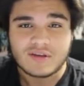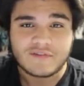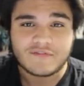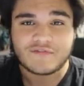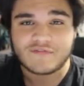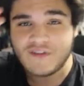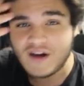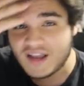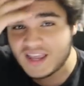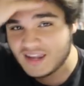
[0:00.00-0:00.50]
que
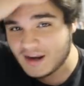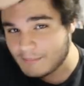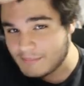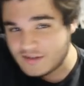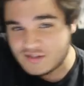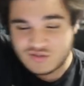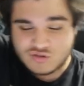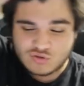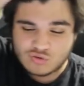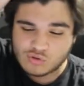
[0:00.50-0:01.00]
fucking
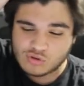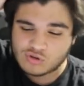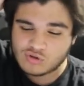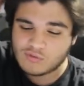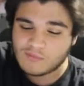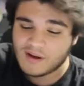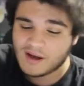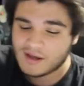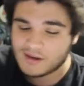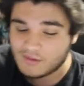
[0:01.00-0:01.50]

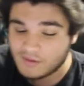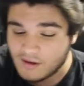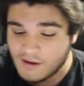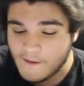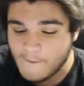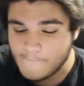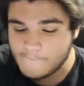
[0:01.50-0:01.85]
absurdo, mano.